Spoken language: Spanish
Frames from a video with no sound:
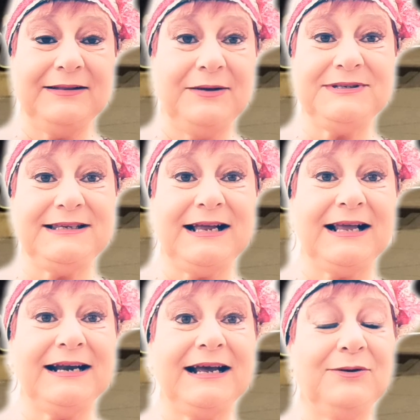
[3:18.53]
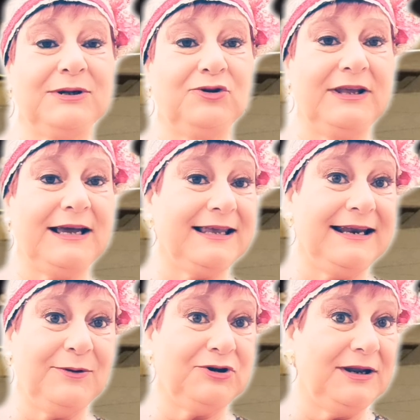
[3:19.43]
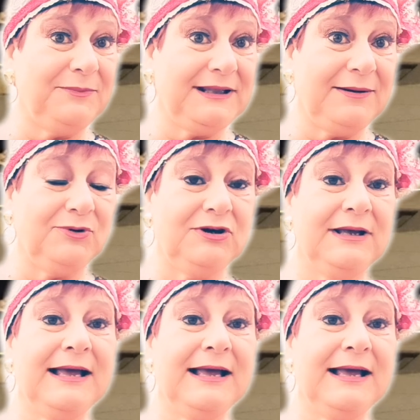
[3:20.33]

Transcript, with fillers: de visita al canal cuando ella quiera y cuando la invitemos,